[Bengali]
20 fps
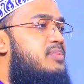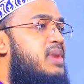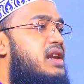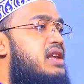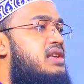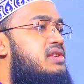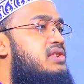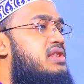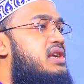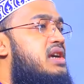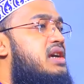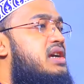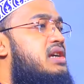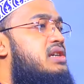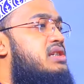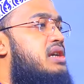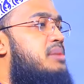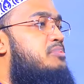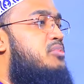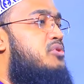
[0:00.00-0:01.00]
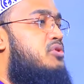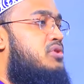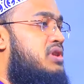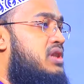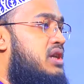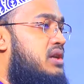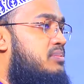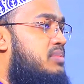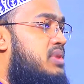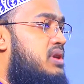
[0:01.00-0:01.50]
মাইনাস দিয়ে হিসাব করে
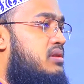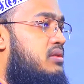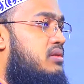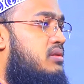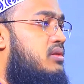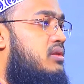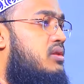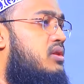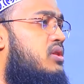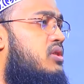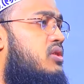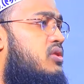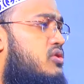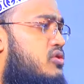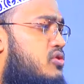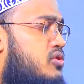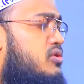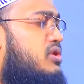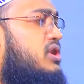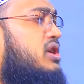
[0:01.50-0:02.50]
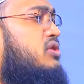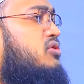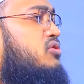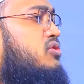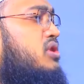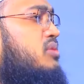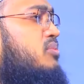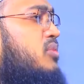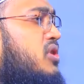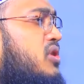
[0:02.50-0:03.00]
দেখবেন সঠিক
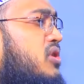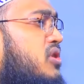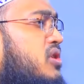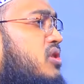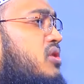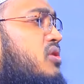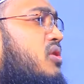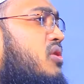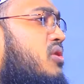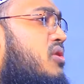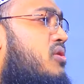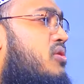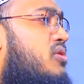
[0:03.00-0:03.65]
যদি মনে হয় গ্রহণ